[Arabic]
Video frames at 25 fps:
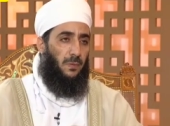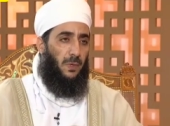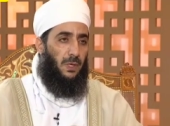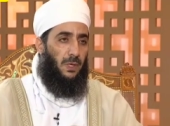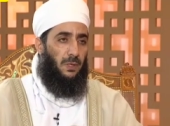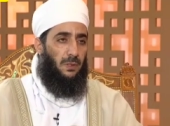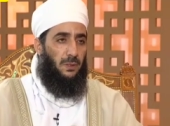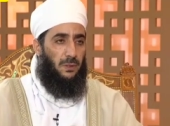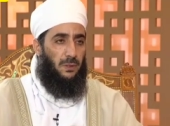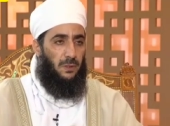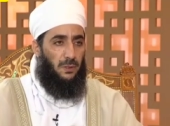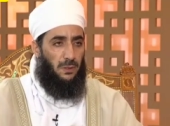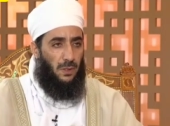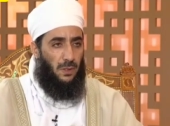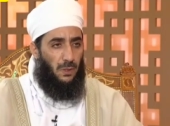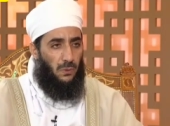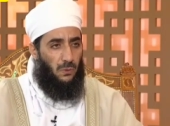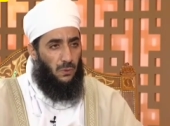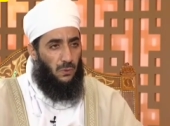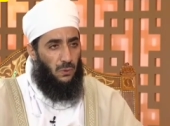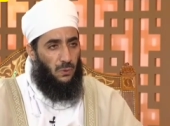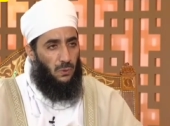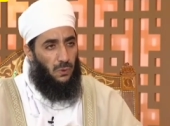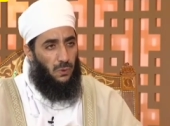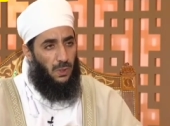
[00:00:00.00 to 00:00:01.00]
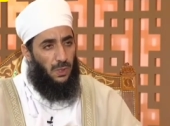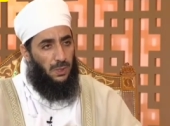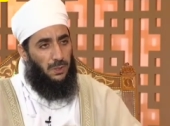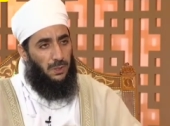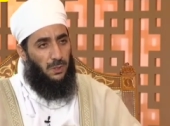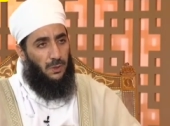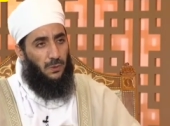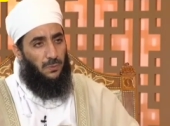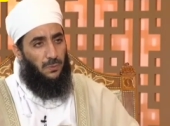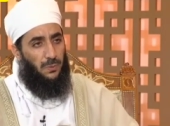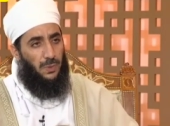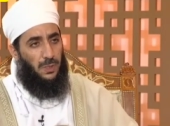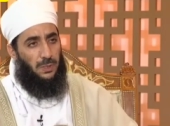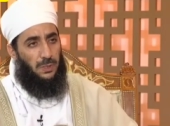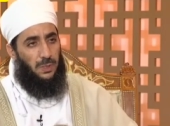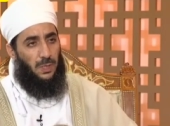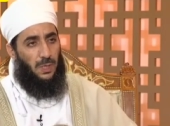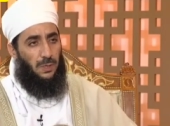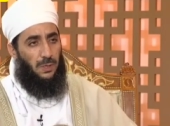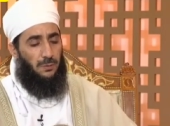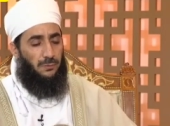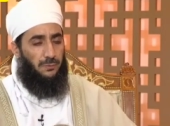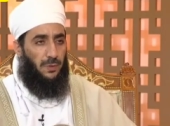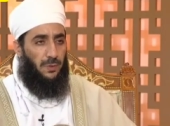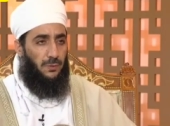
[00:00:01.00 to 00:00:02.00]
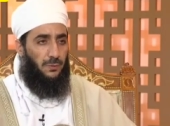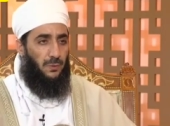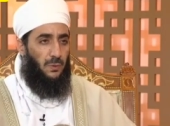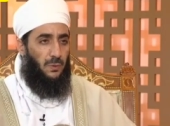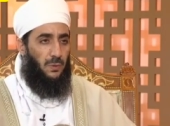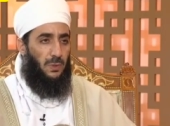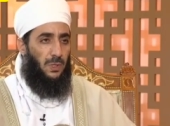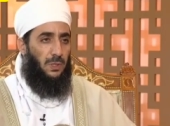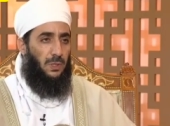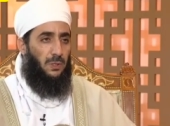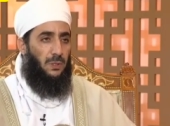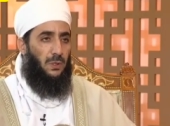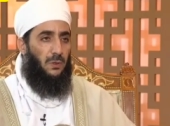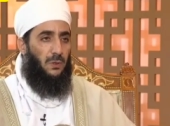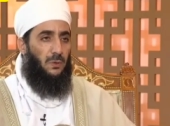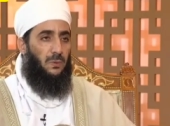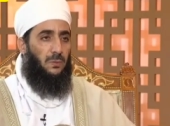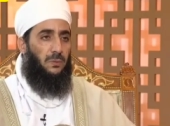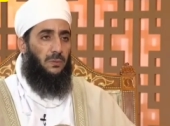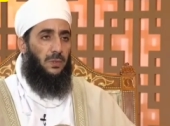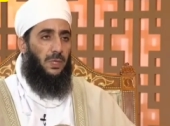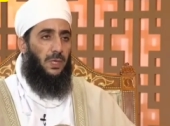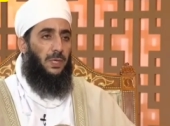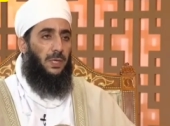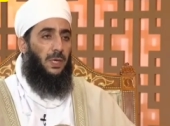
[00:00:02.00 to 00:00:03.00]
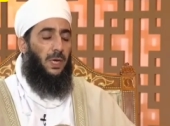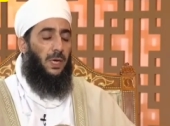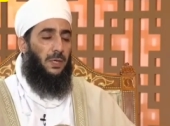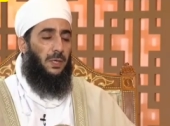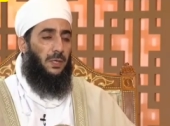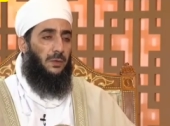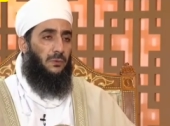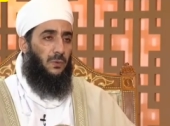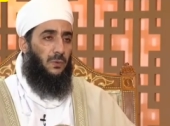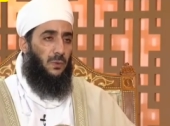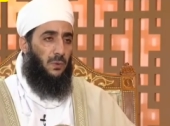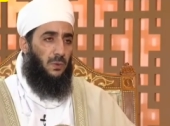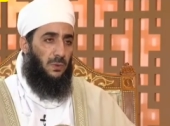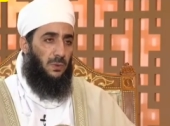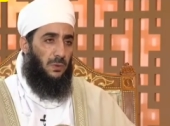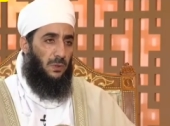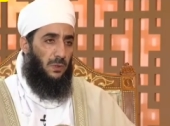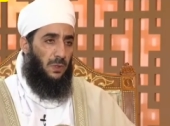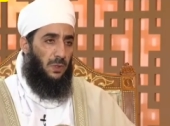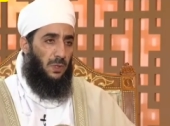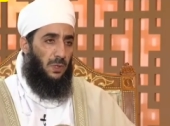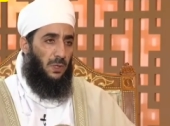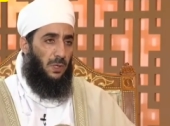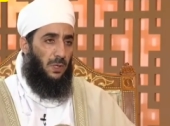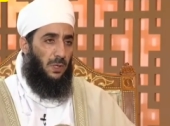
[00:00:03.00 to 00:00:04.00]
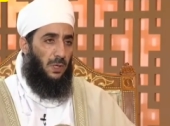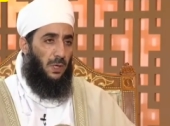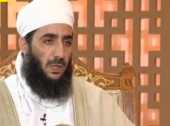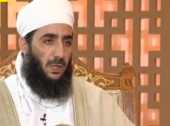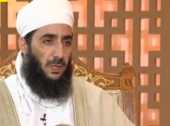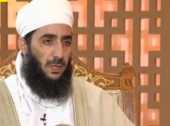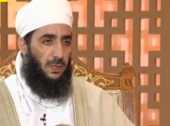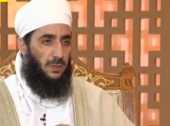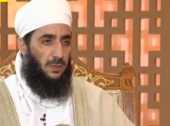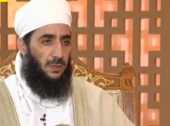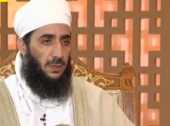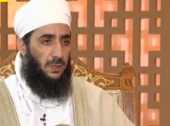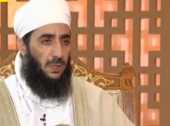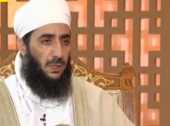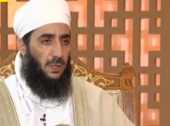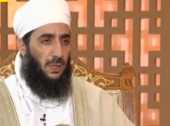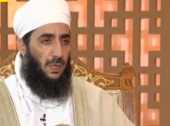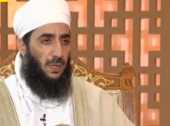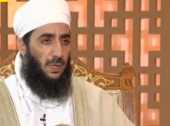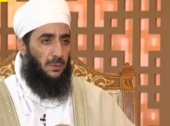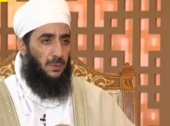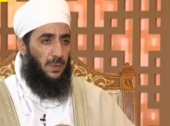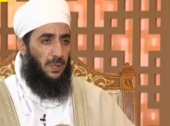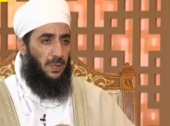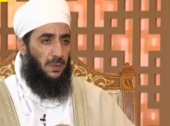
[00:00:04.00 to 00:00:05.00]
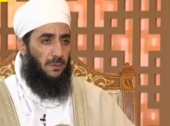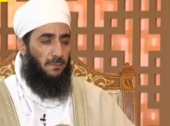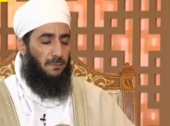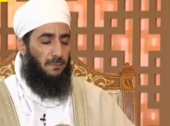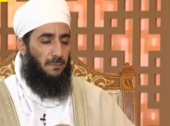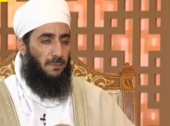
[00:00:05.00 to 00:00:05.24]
أن يقولوا أنهم يتخففون أنهم ينحرفون عن الاستقامة